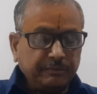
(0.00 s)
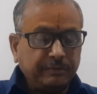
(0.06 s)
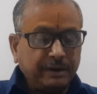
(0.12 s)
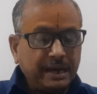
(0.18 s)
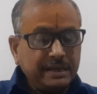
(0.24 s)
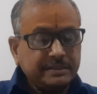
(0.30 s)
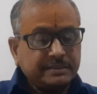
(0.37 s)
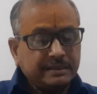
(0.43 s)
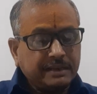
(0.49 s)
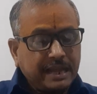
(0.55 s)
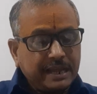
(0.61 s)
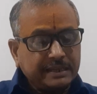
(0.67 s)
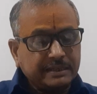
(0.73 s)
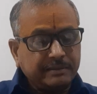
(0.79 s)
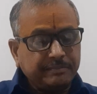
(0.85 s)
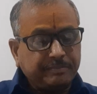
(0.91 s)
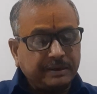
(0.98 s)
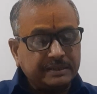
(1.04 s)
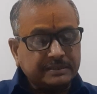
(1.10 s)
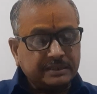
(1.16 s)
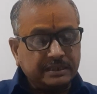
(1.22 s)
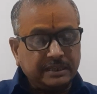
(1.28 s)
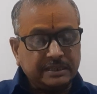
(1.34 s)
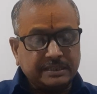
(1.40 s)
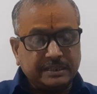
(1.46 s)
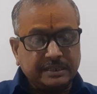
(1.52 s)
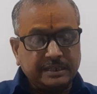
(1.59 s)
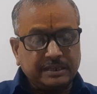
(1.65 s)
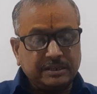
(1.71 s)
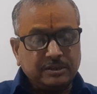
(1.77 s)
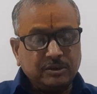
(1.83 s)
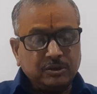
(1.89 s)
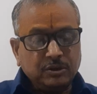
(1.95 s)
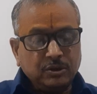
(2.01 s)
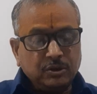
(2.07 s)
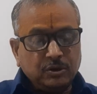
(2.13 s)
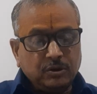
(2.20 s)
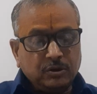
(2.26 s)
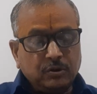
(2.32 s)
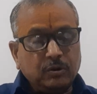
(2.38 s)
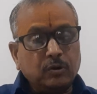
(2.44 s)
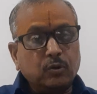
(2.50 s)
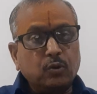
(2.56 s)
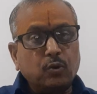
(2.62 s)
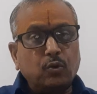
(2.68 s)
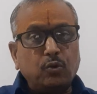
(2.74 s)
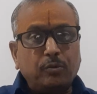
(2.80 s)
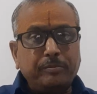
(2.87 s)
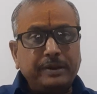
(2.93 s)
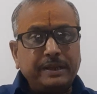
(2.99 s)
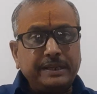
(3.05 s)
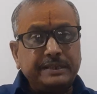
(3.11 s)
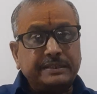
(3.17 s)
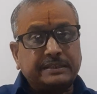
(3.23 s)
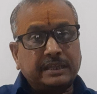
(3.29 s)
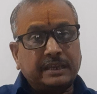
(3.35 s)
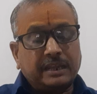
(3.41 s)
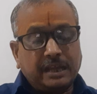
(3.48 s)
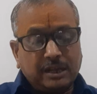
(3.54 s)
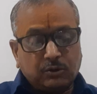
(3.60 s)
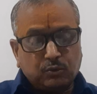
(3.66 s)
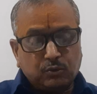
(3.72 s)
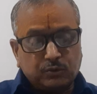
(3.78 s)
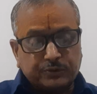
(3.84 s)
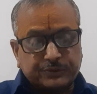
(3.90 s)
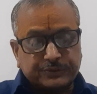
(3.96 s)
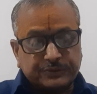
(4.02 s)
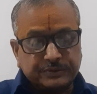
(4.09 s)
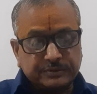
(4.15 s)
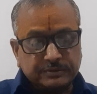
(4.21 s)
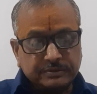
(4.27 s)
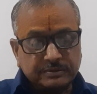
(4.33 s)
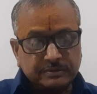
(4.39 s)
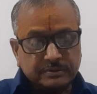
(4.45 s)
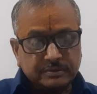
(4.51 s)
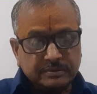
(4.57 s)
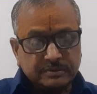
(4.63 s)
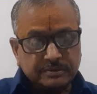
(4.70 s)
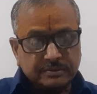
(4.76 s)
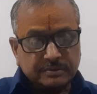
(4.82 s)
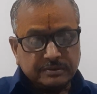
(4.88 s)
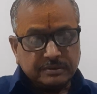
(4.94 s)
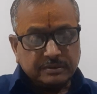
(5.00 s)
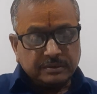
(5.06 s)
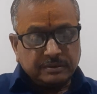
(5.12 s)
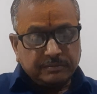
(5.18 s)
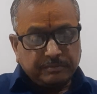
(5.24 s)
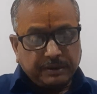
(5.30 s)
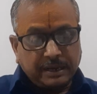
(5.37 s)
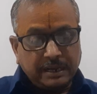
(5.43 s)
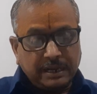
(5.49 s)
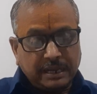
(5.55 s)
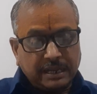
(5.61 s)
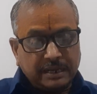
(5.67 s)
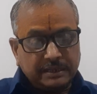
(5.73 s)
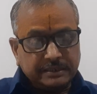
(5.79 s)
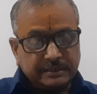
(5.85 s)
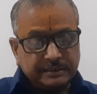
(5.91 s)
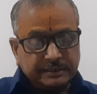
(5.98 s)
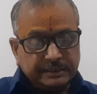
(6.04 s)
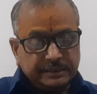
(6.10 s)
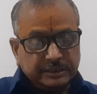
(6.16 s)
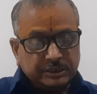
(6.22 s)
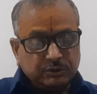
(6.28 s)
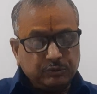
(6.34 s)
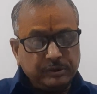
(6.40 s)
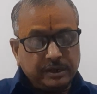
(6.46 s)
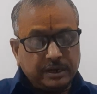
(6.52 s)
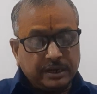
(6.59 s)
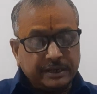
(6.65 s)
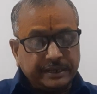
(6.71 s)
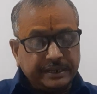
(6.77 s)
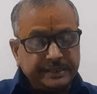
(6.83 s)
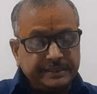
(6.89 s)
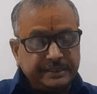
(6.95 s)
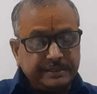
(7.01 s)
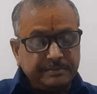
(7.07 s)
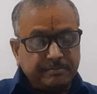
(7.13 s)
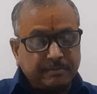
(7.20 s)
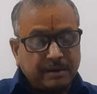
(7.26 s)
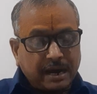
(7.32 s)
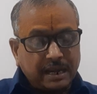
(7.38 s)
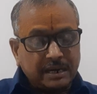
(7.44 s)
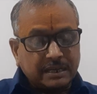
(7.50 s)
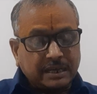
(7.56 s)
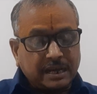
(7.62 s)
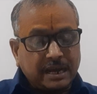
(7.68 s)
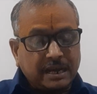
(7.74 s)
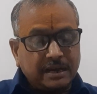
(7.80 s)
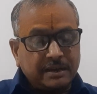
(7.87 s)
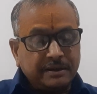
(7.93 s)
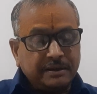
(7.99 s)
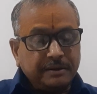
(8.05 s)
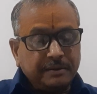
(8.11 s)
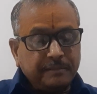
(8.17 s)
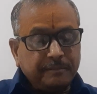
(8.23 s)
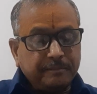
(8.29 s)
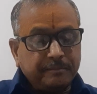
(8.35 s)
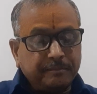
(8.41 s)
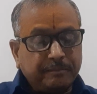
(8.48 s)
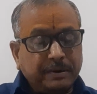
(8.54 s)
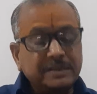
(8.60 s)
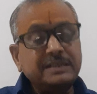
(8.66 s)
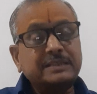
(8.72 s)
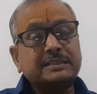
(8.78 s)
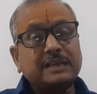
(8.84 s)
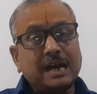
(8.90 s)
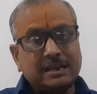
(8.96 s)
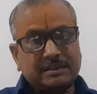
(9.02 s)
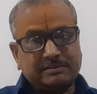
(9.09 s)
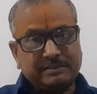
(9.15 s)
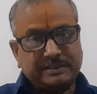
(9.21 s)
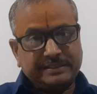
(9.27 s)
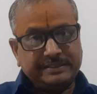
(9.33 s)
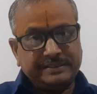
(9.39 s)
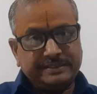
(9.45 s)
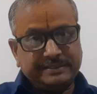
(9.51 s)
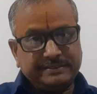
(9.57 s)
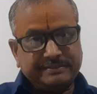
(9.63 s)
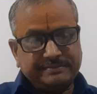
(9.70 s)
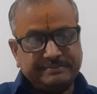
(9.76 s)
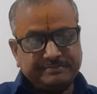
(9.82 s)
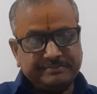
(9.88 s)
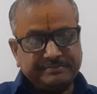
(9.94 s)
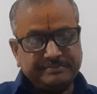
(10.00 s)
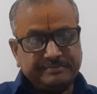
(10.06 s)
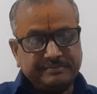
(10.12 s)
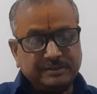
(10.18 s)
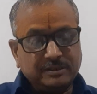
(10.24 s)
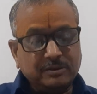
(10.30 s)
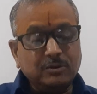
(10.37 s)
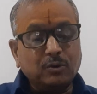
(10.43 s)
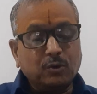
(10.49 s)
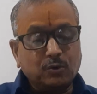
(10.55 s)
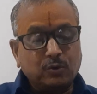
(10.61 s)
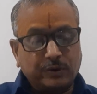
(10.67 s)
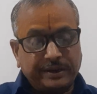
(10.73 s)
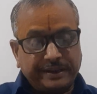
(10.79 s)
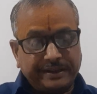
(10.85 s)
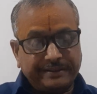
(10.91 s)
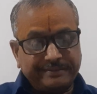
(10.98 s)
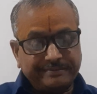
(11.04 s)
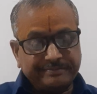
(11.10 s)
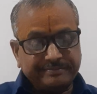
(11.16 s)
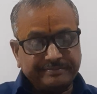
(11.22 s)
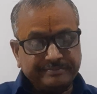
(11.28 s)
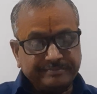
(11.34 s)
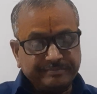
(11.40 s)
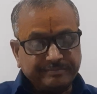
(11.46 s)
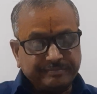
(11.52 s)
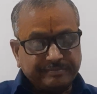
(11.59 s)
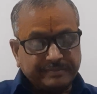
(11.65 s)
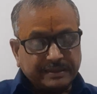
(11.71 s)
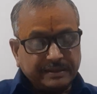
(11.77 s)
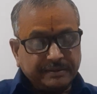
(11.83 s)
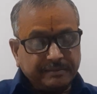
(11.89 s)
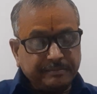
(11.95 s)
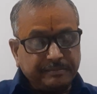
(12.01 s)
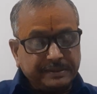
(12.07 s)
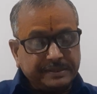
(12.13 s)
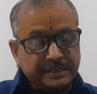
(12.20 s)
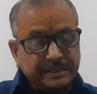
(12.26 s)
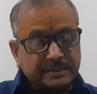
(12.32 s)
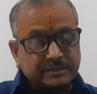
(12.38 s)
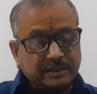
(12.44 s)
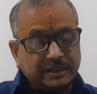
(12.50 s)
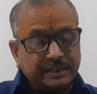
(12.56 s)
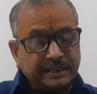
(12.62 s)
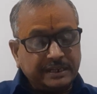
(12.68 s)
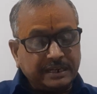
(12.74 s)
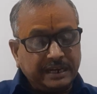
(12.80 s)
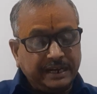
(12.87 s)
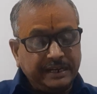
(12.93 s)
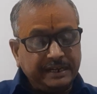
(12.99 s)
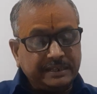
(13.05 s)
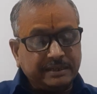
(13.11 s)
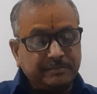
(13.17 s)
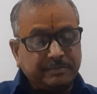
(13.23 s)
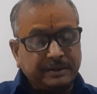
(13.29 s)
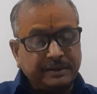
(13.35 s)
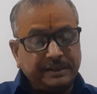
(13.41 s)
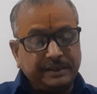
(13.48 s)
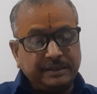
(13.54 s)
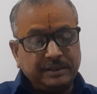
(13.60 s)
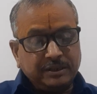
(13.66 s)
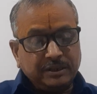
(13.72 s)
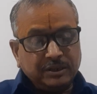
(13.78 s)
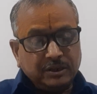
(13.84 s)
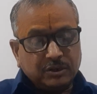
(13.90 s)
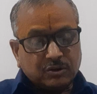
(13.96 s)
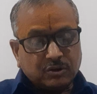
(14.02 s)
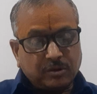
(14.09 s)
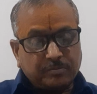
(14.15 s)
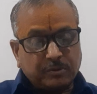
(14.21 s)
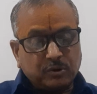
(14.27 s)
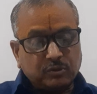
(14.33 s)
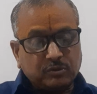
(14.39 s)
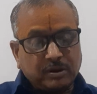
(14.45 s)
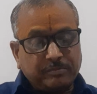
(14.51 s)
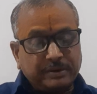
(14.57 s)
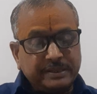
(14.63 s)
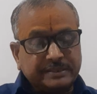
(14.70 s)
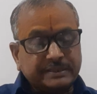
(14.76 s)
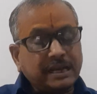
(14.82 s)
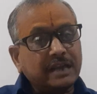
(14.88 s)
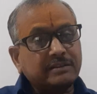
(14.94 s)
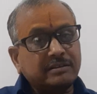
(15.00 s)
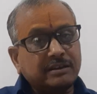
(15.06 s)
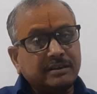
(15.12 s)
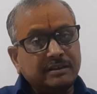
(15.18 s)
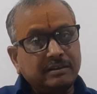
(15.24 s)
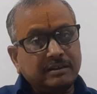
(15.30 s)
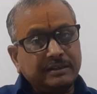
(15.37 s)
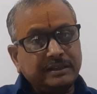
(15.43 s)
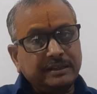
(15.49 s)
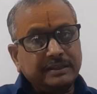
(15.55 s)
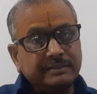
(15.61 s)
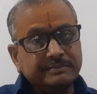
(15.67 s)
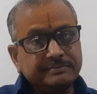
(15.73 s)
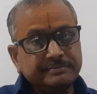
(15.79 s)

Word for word: वायस राय के फैसले से लोगों में इतना रोष फैला कि वे अंग्रेजी माल का बहिष्कार कर दिए लोगों ने विशेषकर इंग्लैंड के बने कपड़ों का बहिष्कार करने लगे